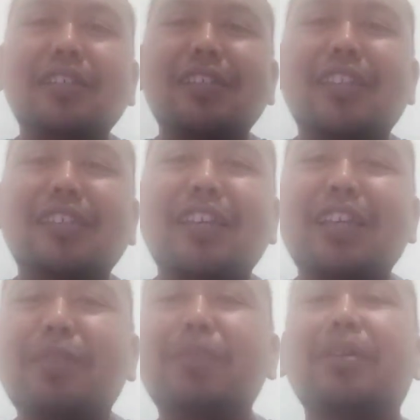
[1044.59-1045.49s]
kita saling
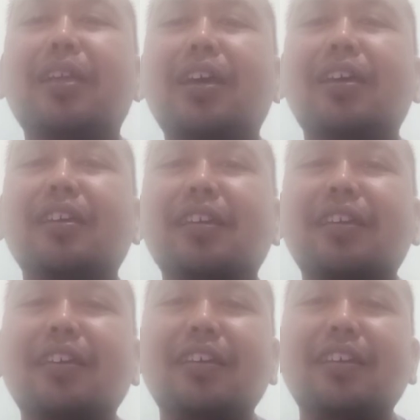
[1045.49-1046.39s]
berbenah
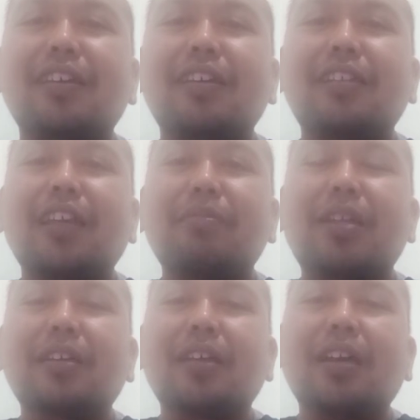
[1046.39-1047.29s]
dalam
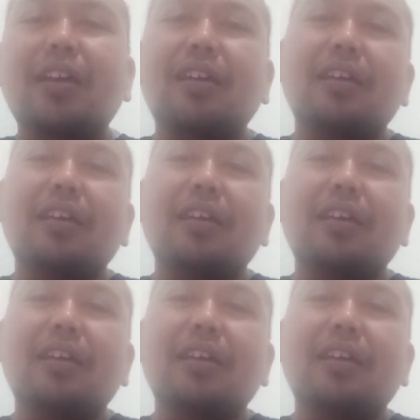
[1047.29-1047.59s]
rangka